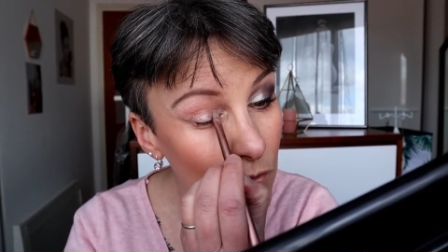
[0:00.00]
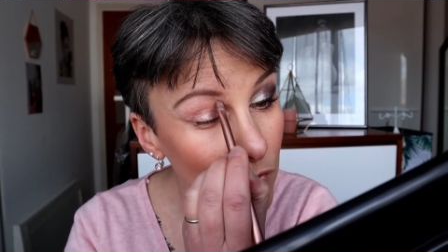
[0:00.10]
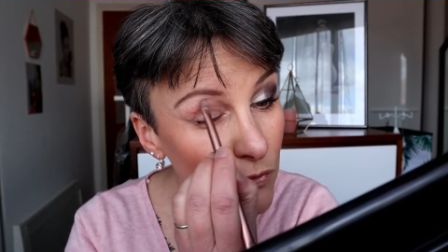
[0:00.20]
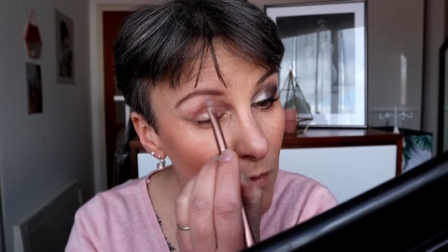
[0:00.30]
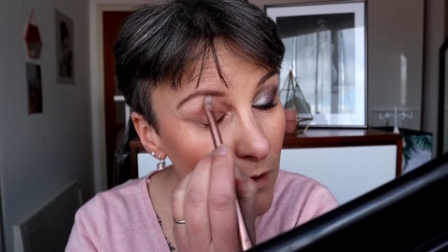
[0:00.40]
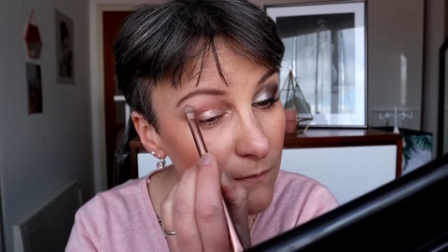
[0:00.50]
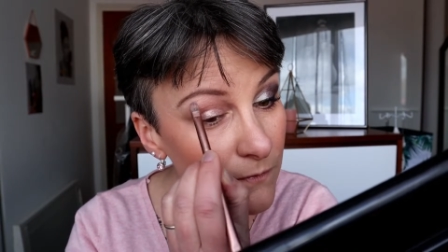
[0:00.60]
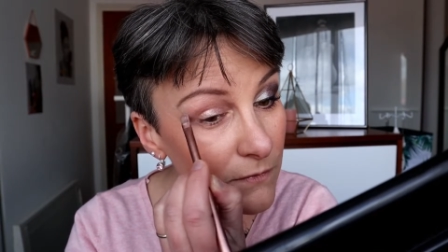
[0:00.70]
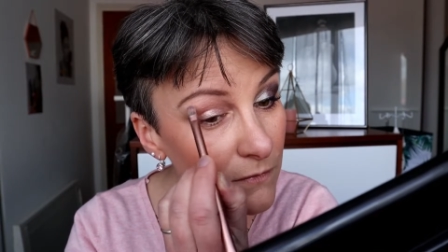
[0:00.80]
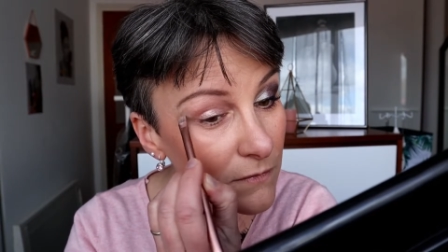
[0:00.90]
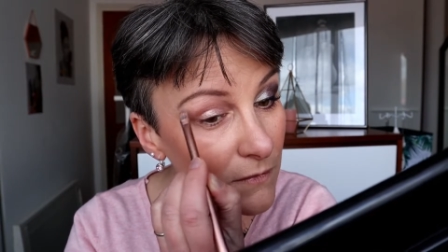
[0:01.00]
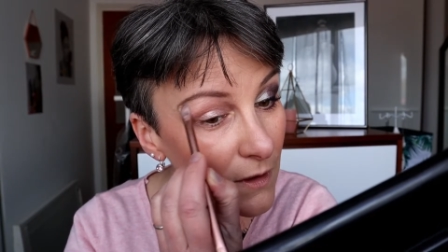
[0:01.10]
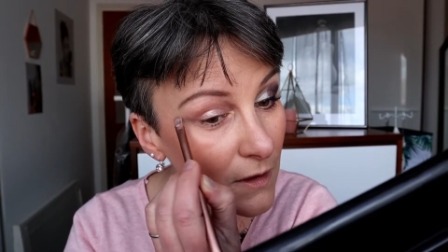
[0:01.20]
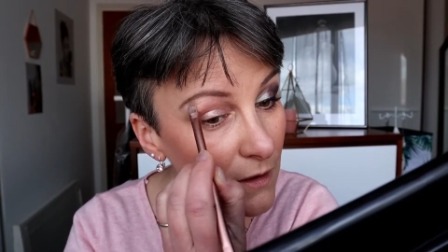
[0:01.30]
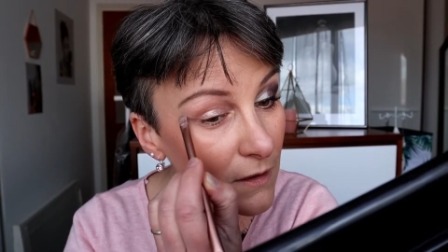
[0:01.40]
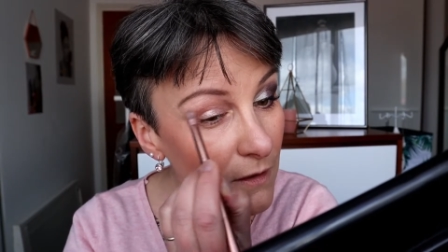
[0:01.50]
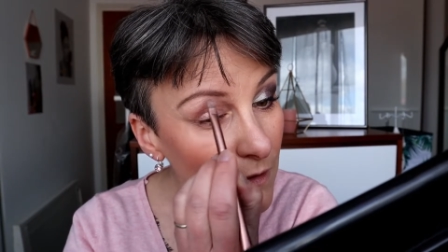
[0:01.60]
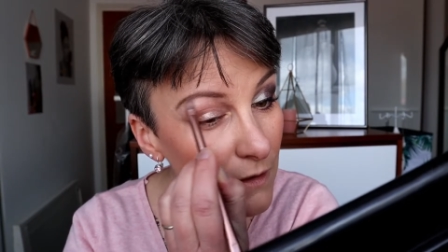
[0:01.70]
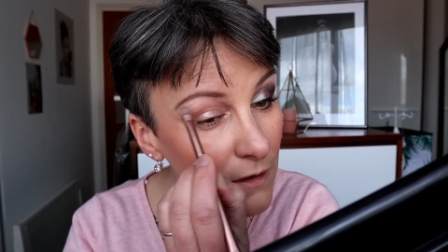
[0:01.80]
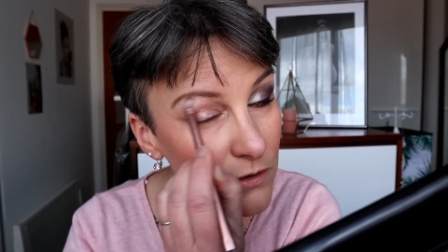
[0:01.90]
tube. De toute
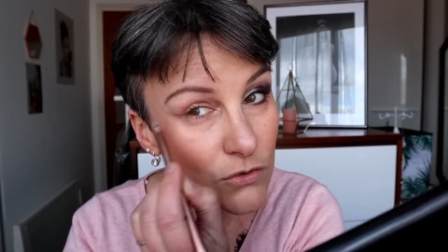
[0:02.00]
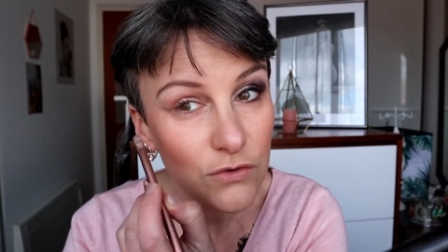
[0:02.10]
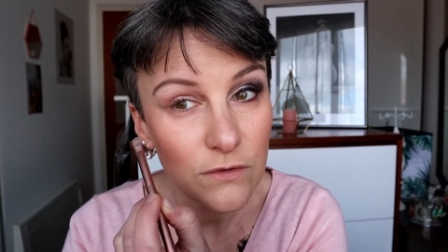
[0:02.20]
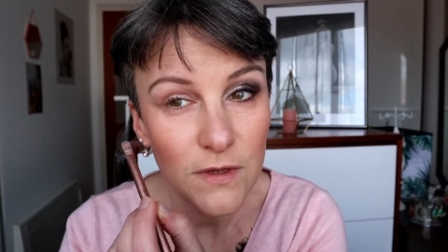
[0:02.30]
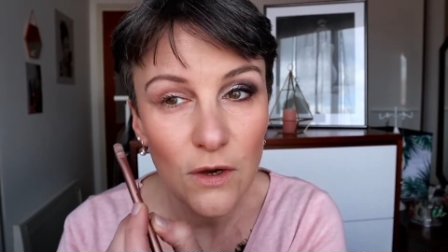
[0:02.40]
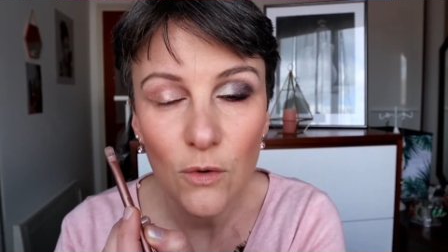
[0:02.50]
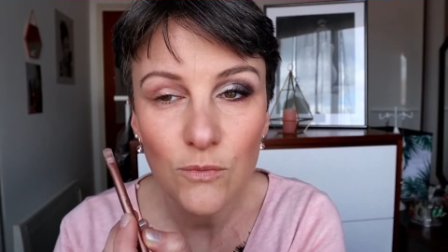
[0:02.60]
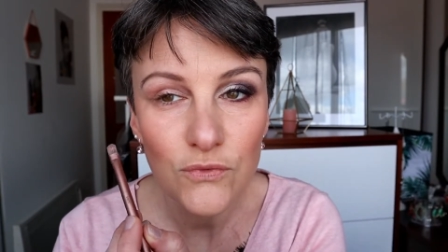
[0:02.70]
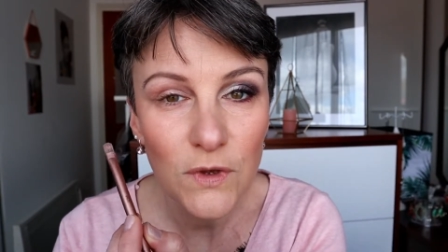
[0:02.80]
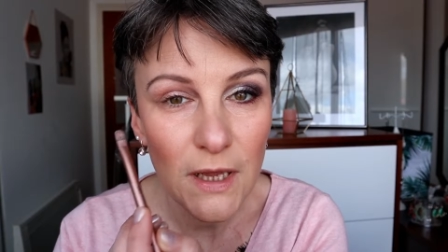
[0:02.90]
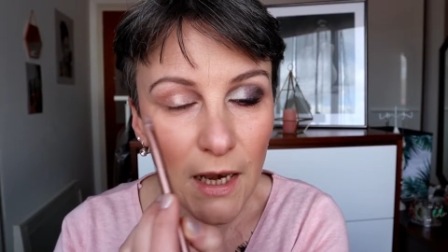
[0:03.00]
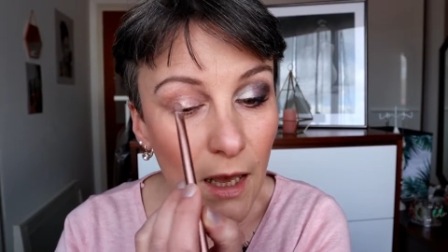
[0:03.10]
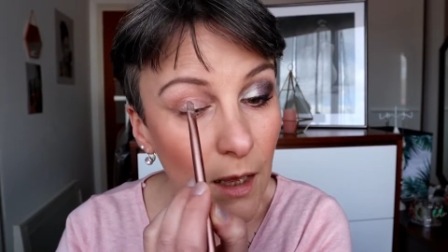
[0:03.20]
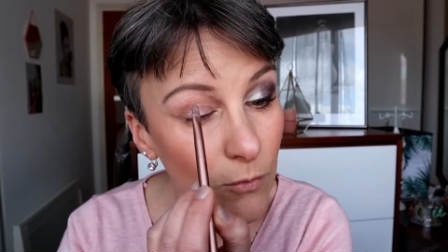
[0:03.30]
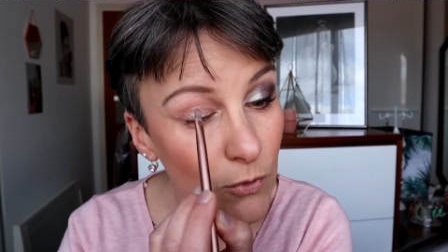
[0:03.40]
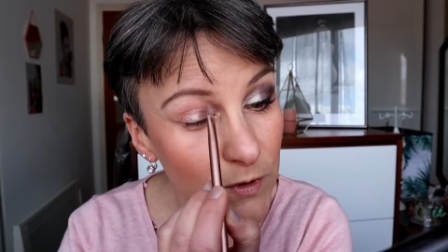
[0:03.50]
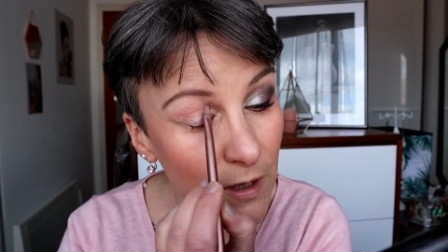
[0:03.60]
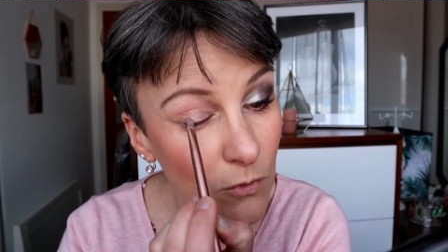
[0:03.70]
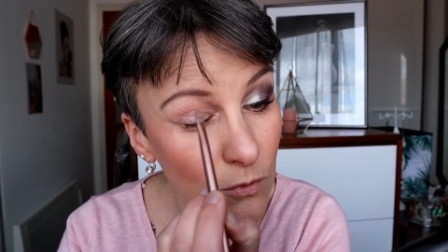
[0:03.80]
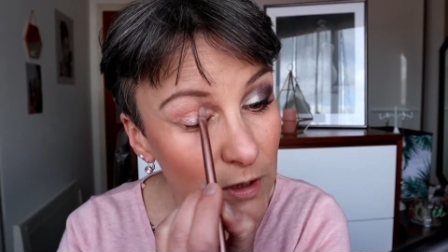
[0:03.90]
façon, je vais venir repoudrer la
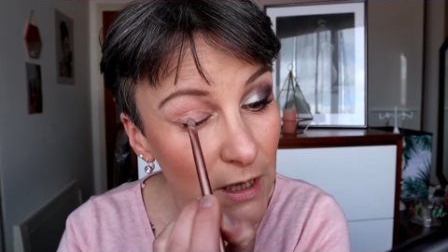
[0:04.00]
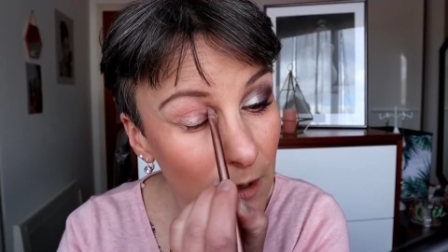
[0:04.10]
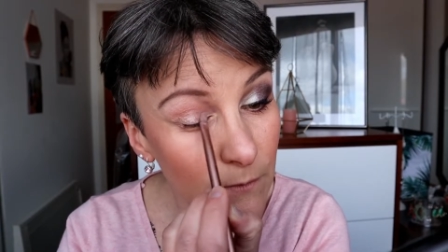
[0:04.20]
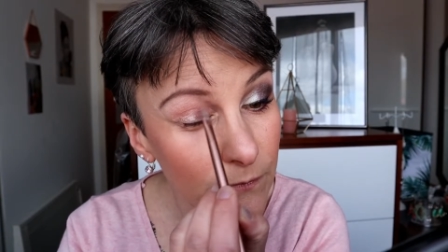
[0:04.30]
paupière mobile.